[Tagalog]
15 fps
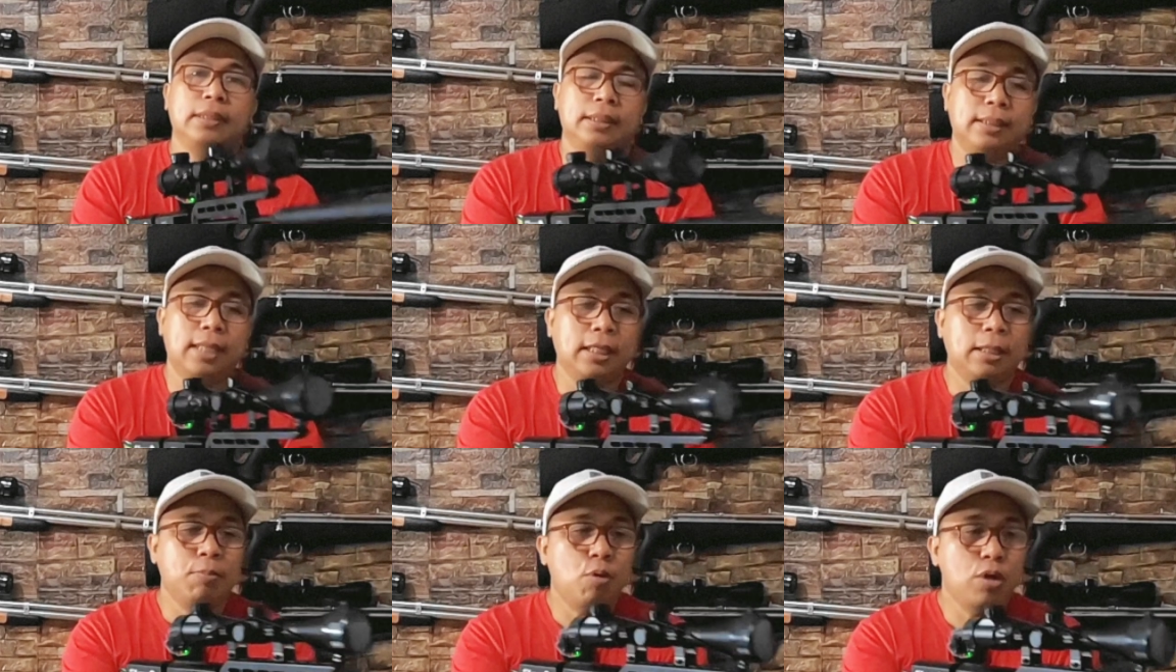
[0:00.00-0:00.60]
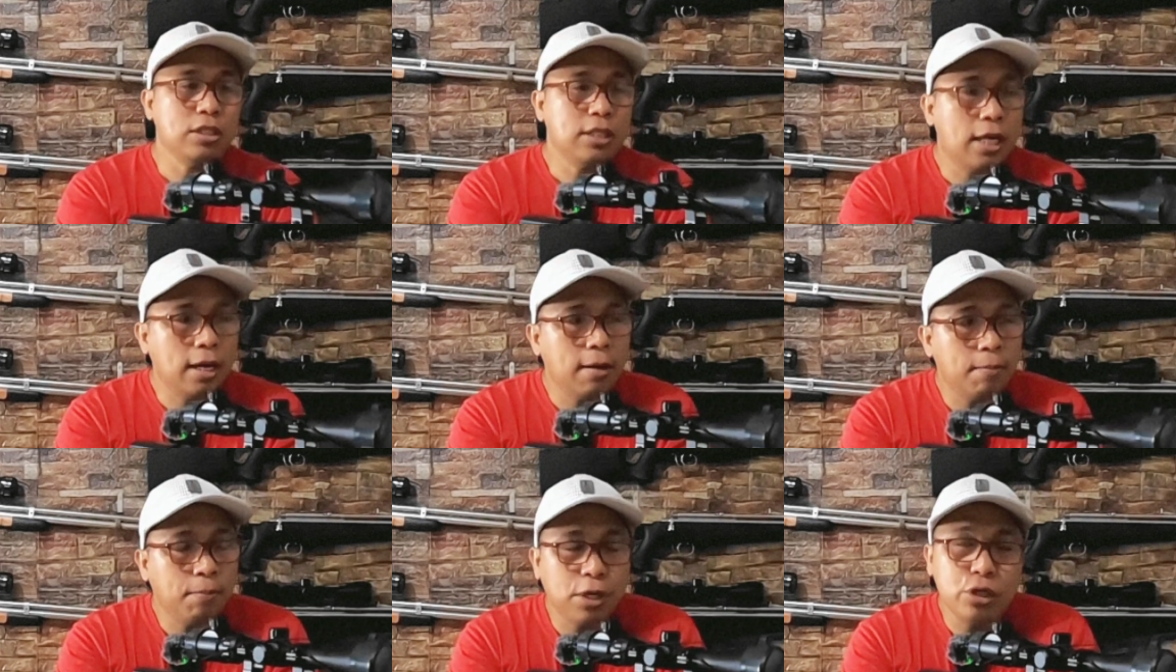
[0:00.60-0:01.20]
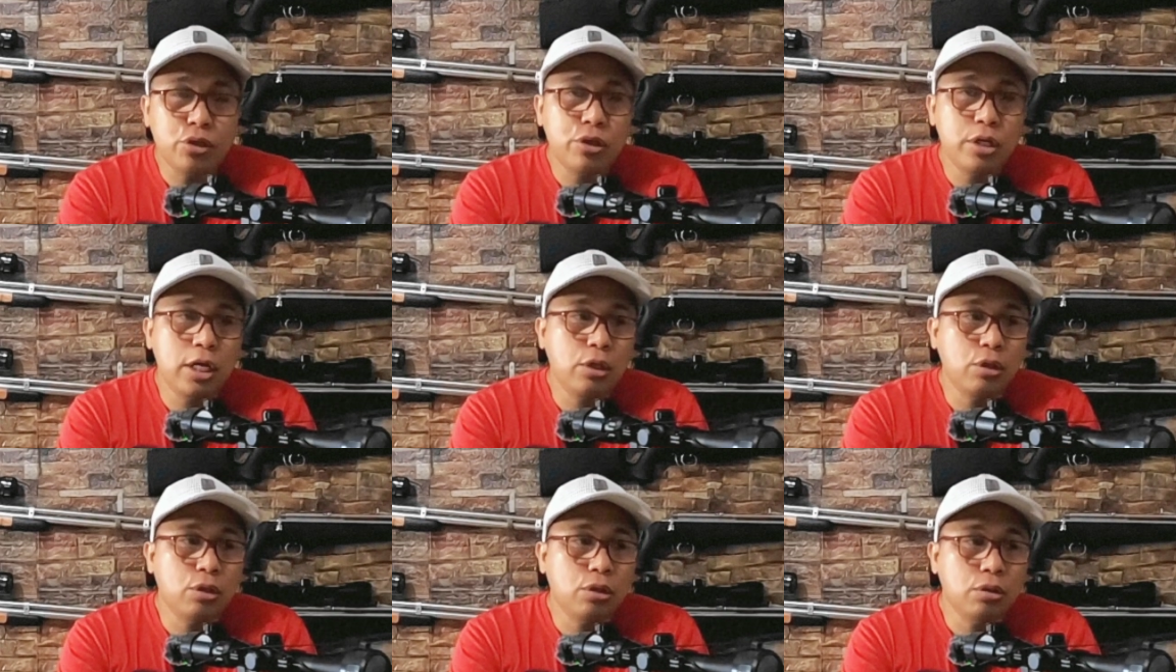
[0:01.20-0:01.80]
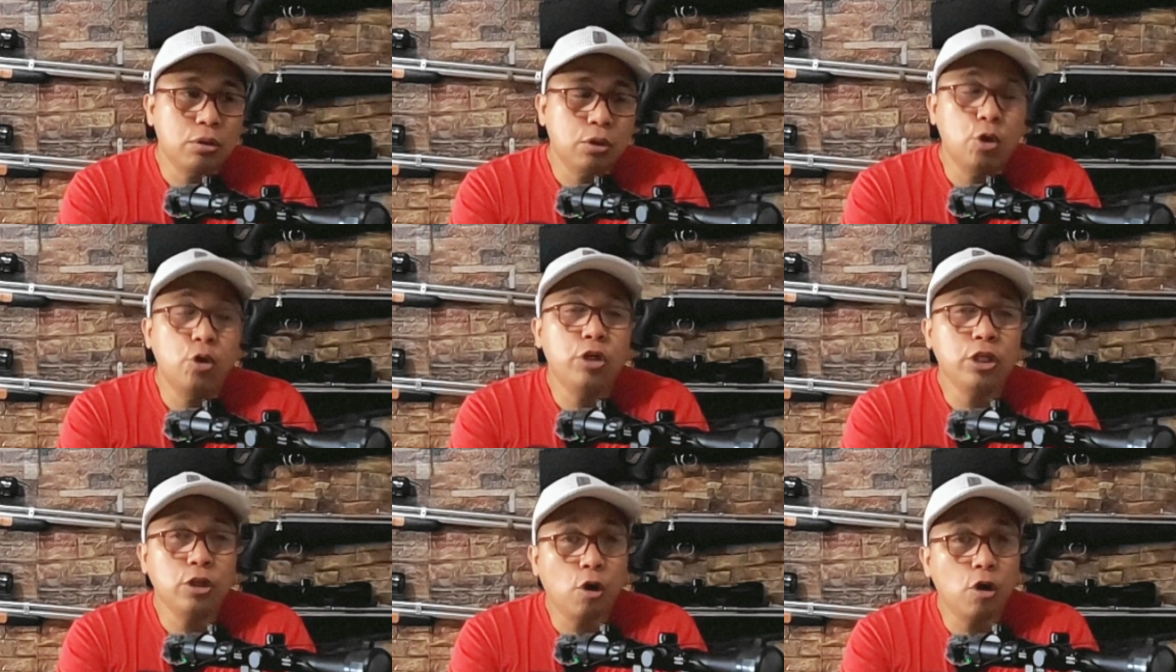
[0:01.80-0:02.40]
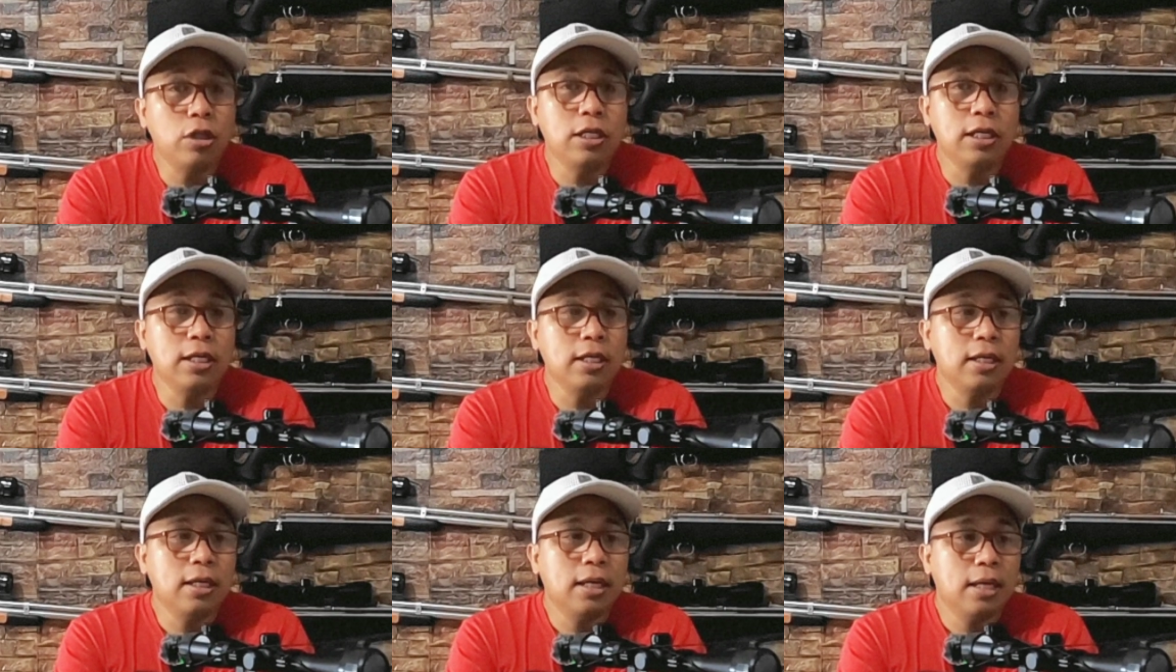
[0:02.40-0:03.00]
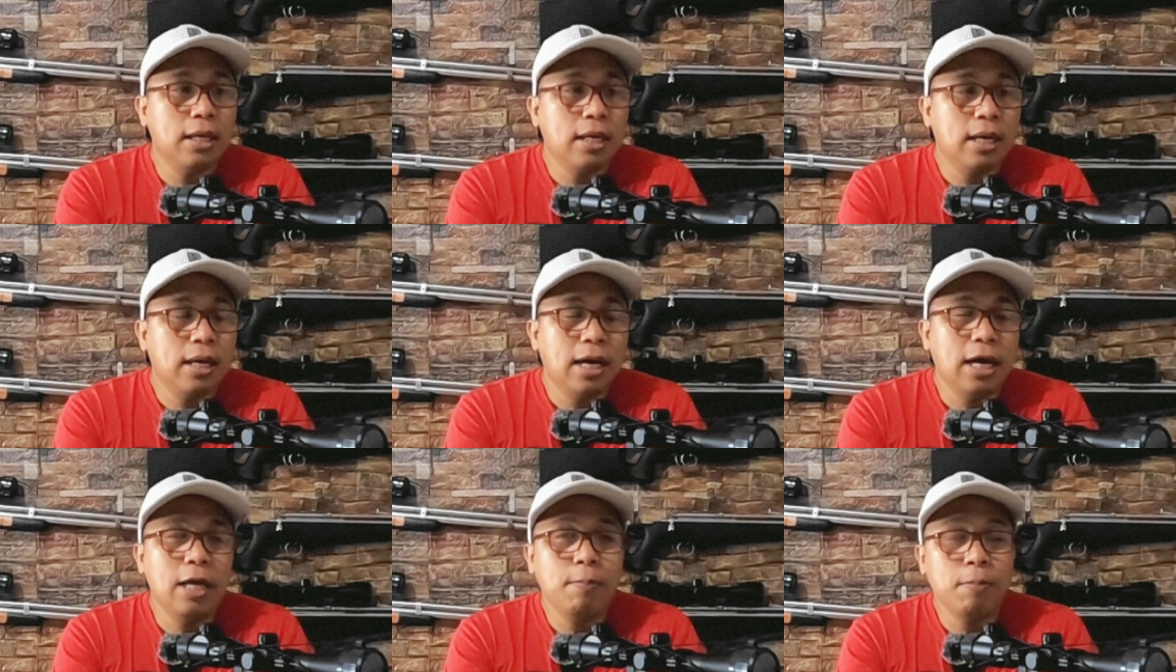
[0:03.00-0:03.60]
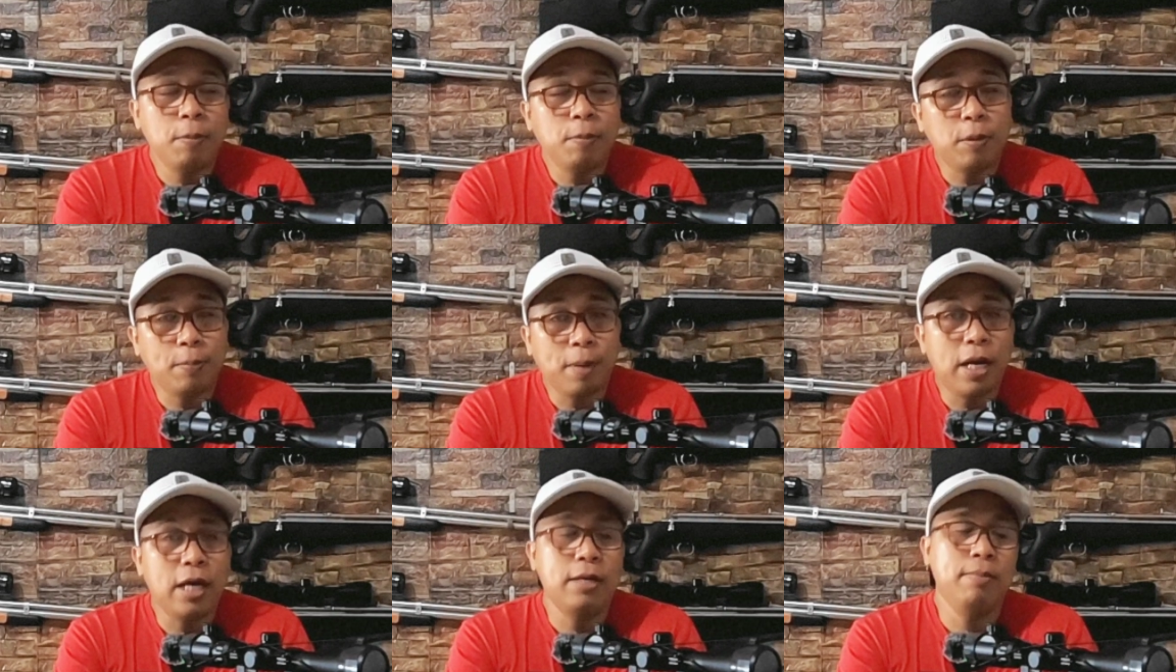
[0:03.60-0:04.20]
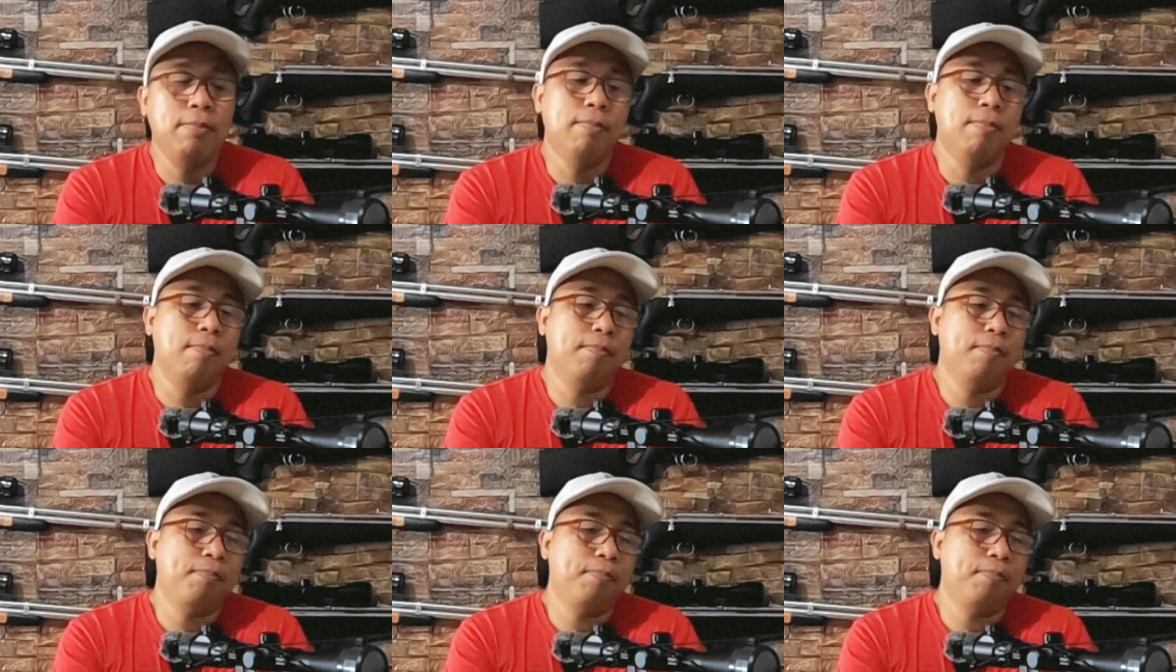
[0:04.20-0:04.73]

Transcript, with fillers: Dati po kasi ang presyo nito, unit only, ay 55.